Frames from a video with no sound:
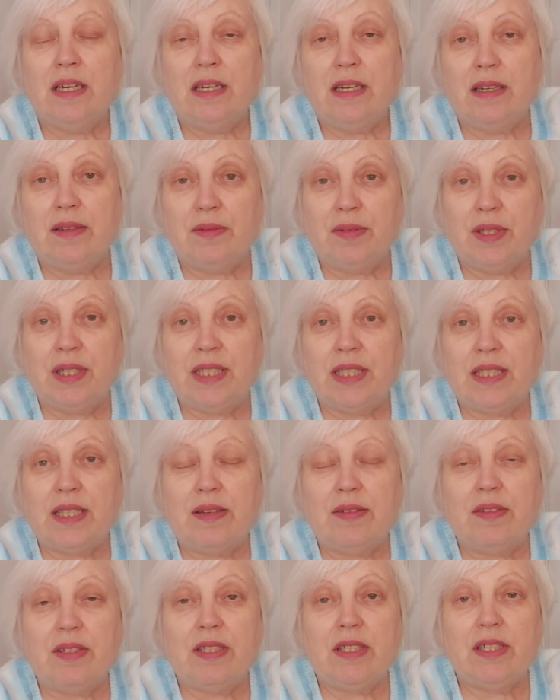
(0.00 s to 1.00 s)

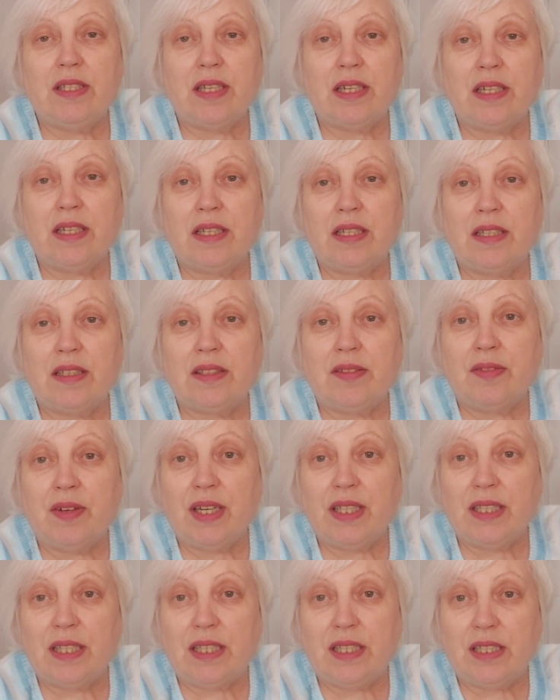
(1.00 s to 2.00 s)
выставить. Это
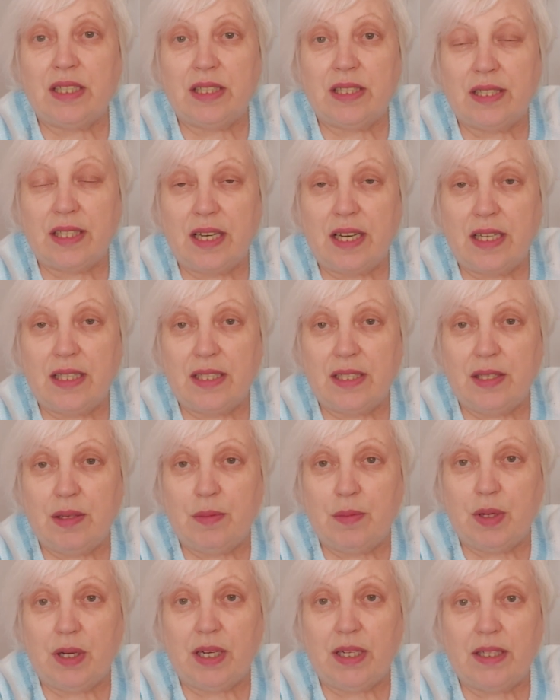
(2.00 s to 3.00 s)
2-3 часа
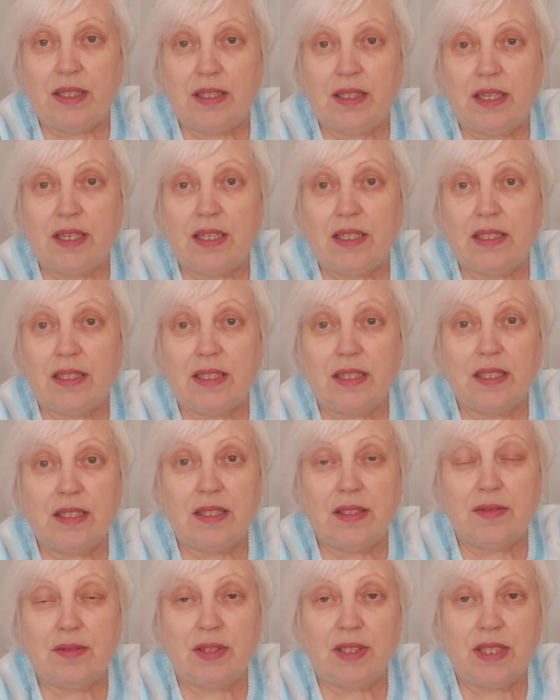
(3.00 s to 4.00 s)
отнимает, а я за
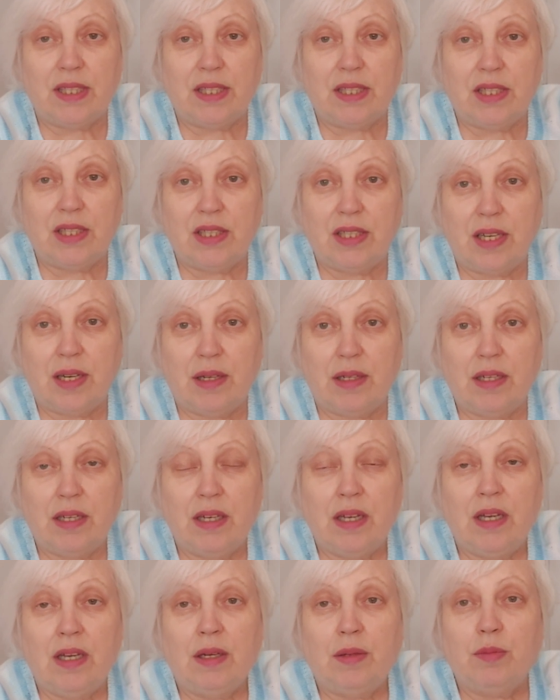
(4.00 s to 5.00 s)
эти 2-3 часа
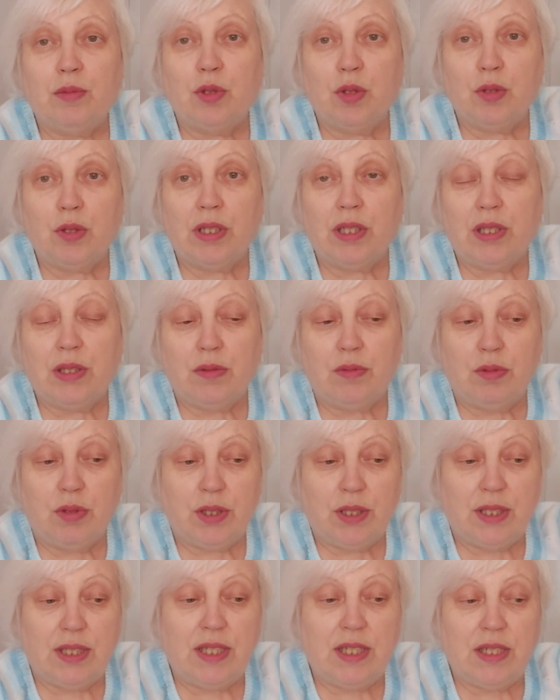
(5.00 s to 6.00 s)
много чего
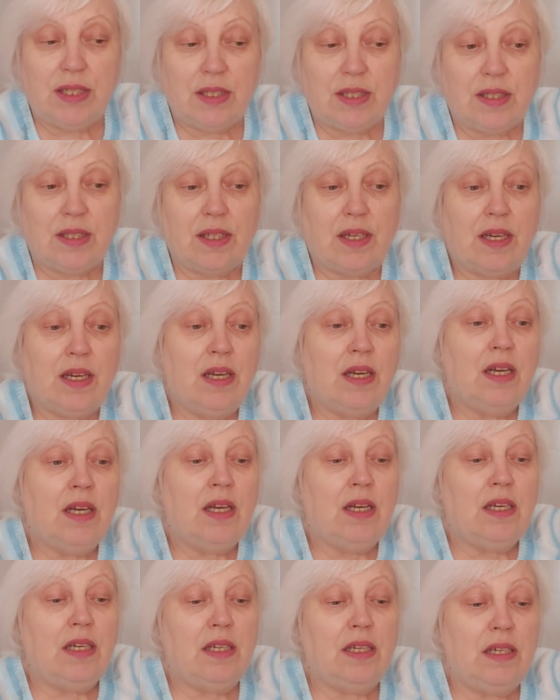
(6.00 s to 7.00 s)
сделала.
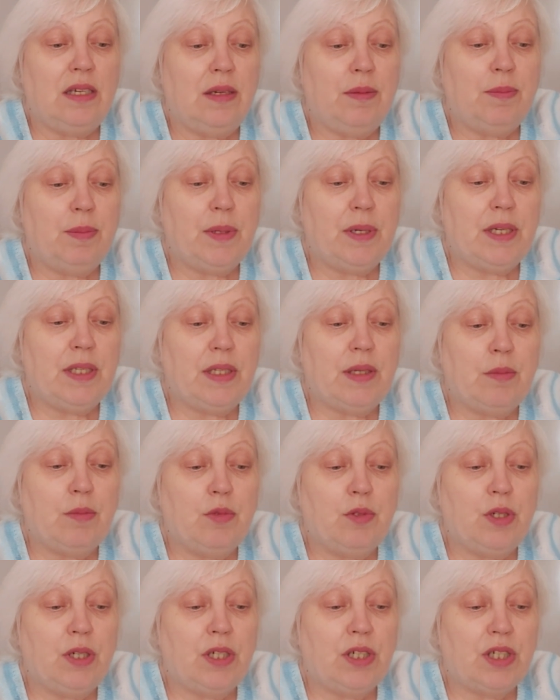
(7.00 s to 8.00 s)
И
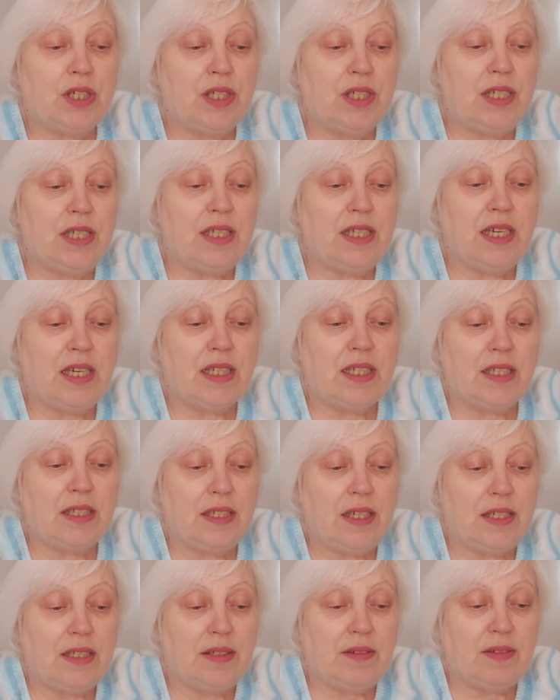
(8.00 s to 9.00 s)
поэтому решила не
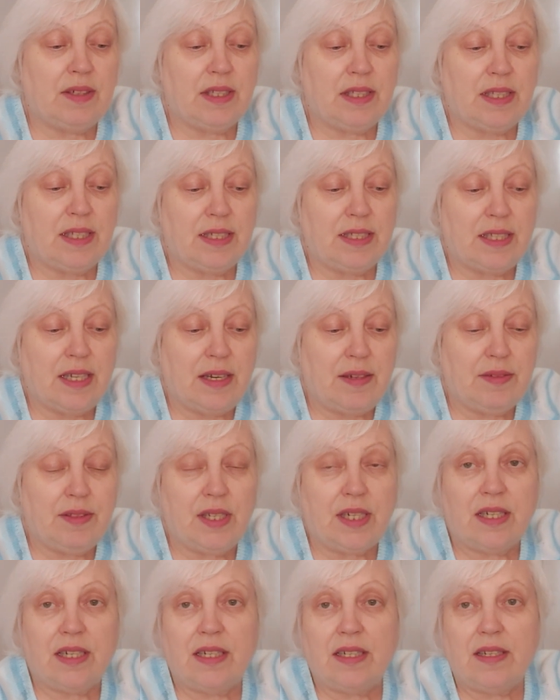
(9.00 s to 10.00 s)
откладывать на
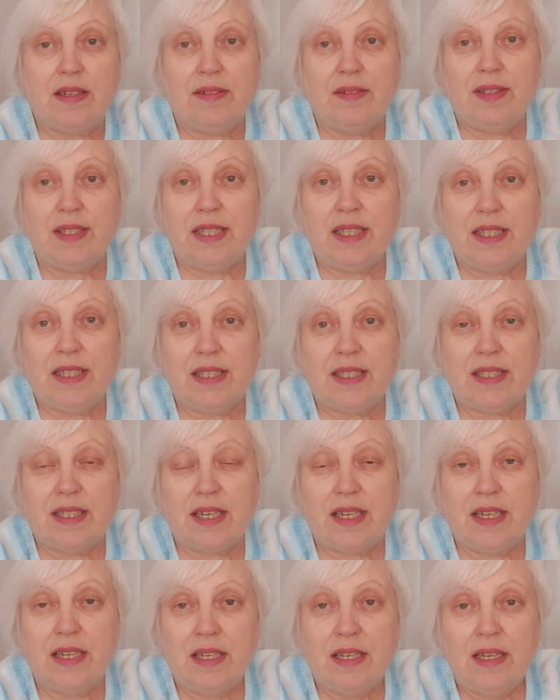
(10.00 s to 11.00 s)
завтра, как
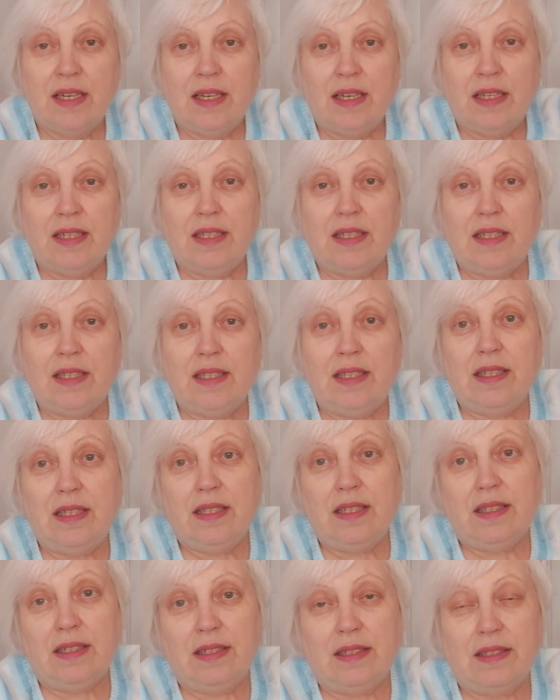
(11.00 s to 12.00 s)
говорится,
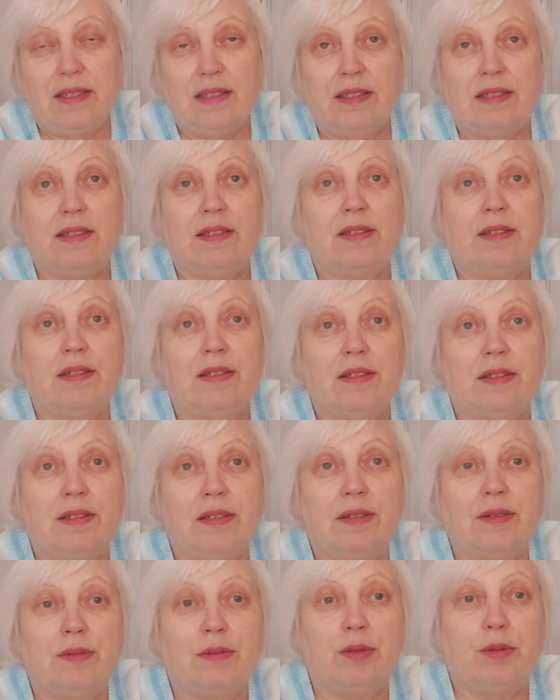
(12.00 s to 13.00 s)
и, э,
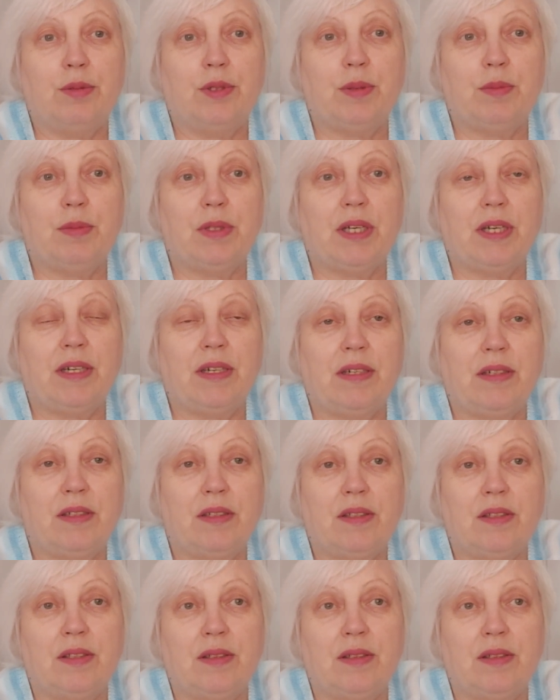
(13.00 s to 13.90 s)
в общем-то,